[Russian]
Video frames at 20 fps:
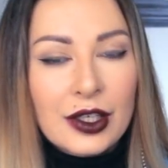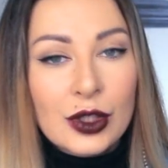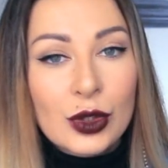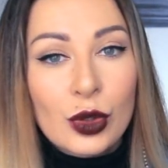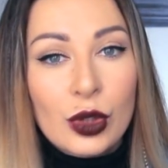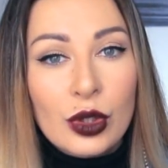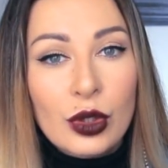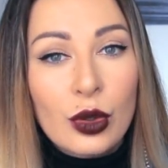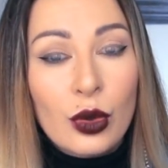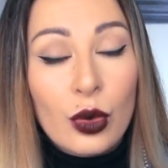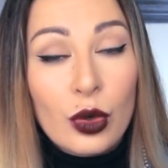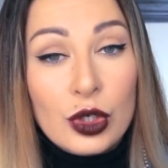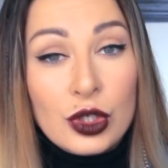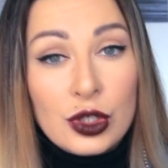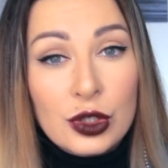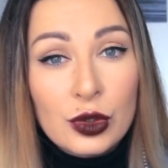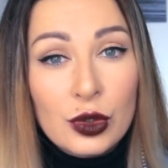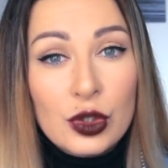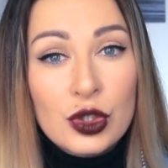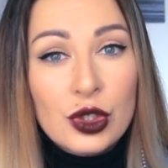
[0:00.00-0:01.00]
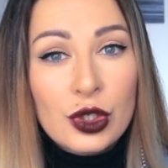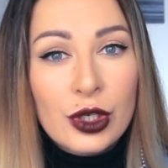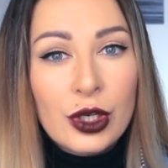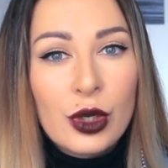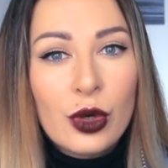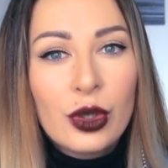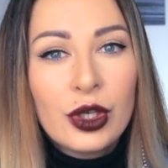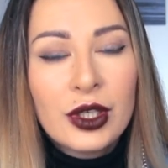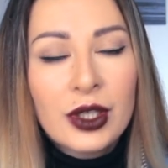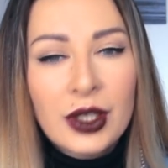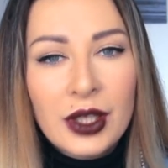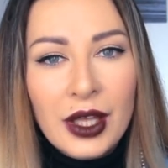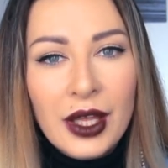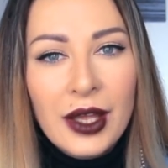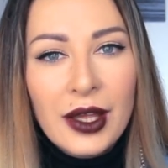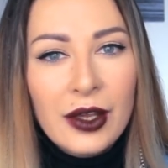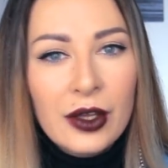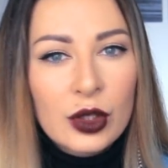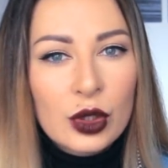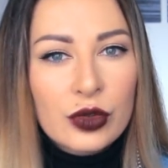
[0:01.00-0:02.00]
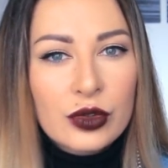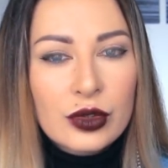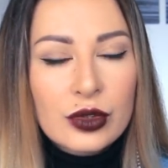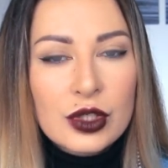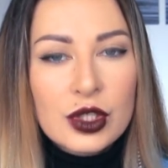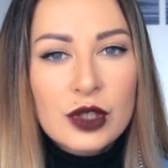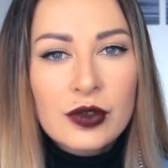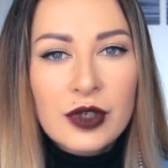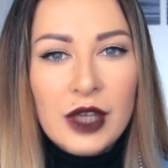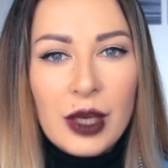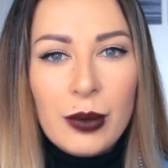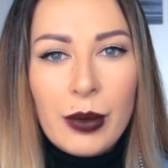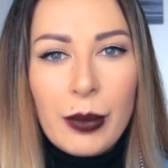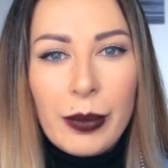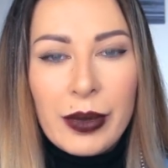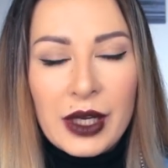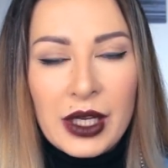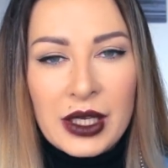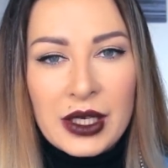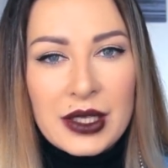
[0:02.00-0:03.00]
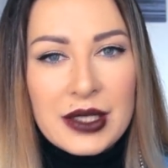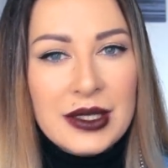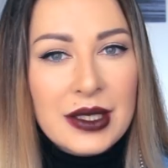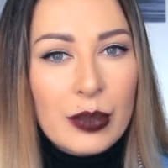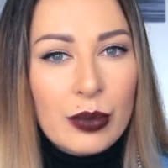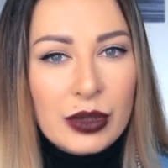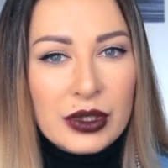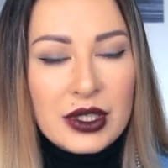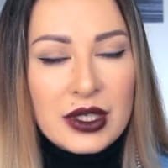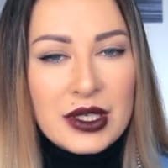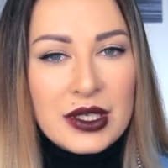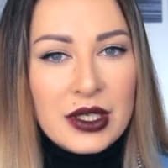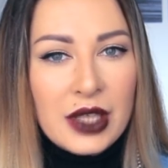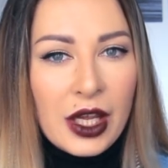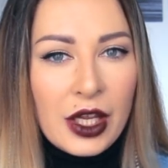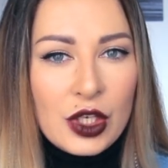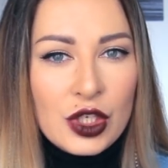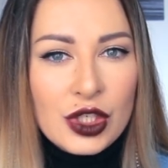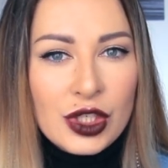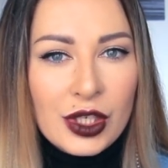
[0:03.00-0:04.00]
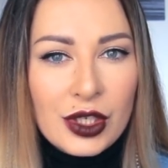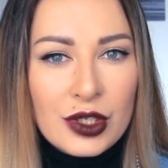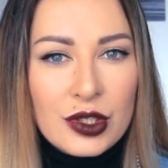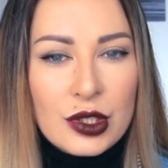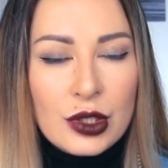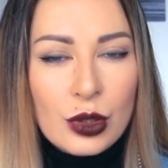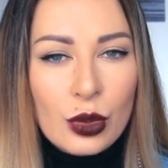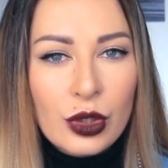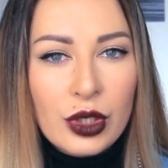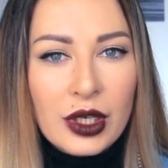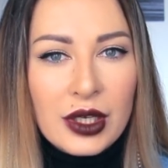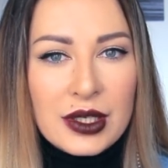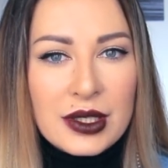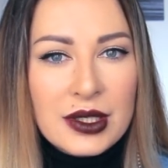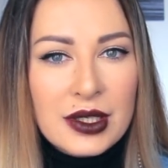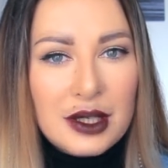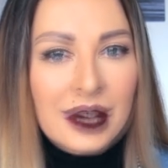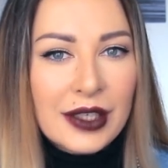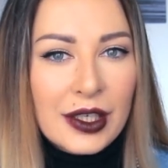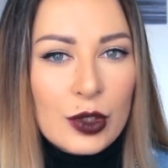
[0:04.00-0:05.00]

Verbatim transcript: который очень-очень легкий, но в то же время покрытие потрясающее и стойкость.